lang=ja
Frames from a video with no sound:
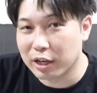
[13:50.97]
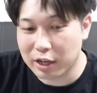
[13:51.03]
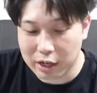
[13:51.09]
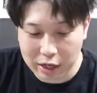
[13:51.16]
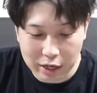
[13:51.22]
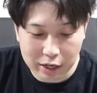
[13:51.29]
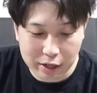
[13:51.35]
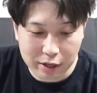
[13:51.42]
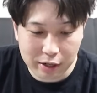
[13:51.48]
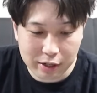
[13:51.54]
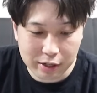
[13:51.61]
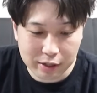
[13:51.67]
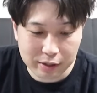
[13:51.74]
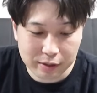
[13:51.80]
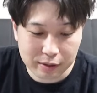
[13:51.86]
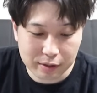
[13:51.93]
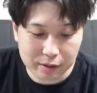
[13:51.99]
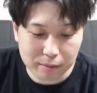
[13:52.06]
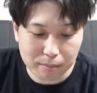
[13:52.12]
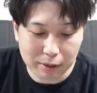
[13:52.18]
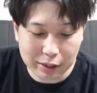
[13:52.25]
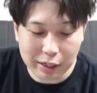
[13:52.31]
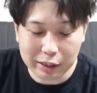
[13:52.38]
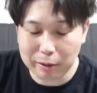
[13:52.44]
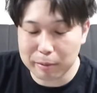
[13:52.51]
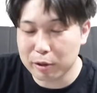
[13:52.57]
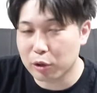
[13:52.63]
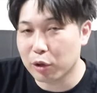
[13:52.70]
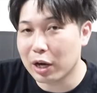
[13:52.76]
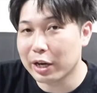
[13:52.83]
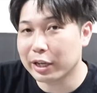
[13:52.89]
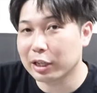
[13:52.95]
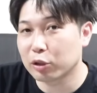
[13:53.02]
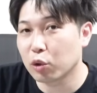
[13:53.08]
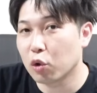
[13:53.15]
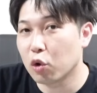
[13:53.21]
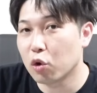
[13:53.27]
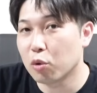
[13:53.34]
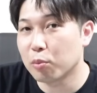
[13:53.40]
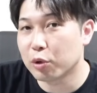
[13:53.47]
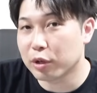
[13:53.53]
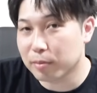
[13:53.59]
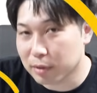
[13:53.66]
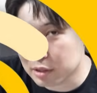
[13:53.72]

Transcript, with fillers: はいまあ、狙ってみるのはありかと思いま